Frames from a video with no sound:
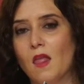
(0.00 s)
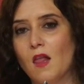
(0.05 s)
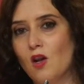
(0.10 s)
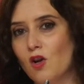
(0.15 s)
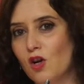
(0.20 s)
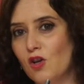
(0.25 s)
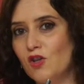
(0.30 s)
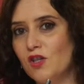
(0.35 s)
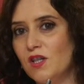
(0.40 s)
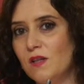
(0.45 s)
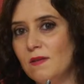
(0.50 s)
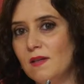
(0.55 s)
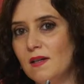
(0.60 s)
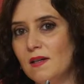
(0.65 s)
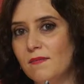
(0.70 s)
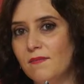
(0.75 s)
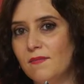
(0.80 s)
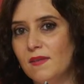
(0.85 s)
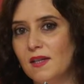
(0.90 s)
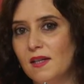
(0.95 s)
lo que nos lleva
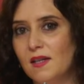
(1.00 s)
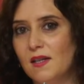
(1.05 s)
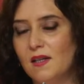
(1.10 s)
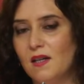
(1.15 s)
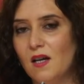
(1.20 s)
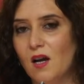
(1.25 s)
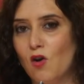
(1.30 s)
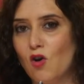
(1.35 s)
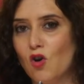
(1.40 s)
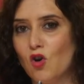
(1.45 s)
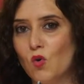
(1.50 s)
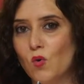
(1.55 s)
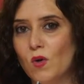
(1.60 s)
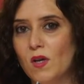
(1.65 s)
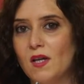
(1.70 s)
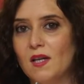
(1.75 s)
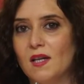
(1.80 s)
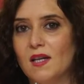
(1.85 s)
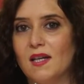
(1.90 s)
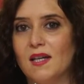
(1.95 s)
a
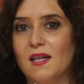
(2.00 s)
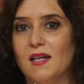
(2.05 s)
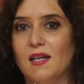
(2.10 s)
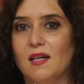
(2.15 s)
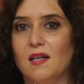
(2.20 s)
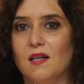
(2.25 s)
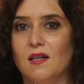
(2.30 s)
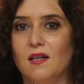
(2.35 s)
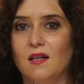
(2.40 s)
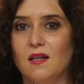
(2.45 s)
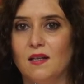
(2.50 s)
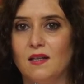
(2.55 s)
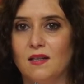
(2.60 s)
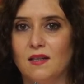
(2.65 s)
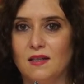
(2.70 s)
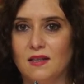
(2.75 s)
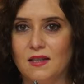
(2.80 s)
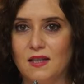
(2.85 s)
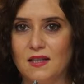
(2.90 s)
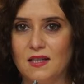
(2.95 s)
concluir que
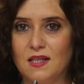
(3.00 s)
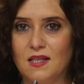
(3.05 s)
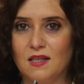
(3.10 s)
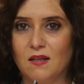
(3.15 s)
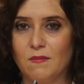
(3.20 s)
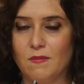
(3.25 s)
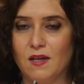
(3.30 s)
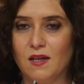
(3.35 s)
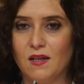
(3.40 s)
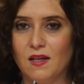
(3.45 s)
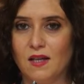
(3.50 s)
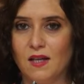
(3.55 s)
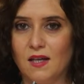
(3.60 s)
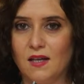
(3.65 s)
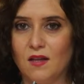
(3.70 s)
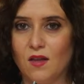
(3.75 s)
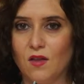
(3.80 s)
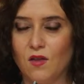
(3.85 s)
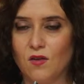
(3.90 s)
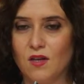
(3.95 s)
este sistema
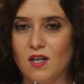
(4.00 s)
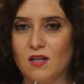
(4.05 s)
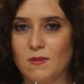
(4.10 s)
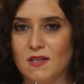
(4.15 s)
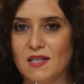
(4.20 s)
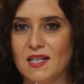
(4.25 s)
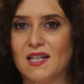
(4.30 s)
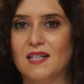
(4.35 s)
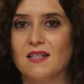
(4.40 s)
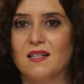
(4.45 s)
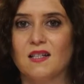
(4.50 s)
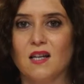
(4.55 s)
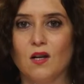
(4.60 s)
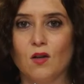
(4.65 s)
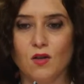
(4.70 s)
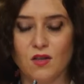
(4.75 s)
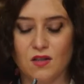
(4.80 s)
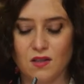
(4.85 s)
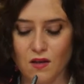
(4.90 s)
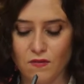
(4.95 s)
de zonas básicas de
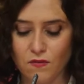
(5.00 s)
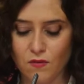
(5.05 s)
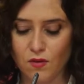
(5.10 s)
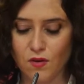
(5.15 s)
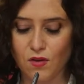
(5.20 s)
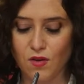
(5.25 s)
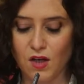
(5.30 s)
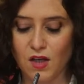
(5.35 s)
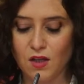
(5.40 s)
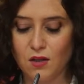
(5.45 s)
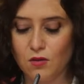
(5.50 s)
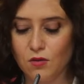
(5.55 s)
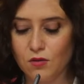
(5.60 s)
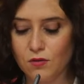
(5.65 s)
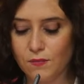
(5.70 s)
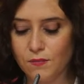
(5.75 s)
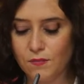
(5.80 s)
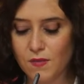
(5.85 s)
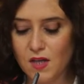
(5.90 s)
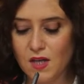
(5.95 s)
salud está
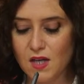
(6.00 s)
funcionando,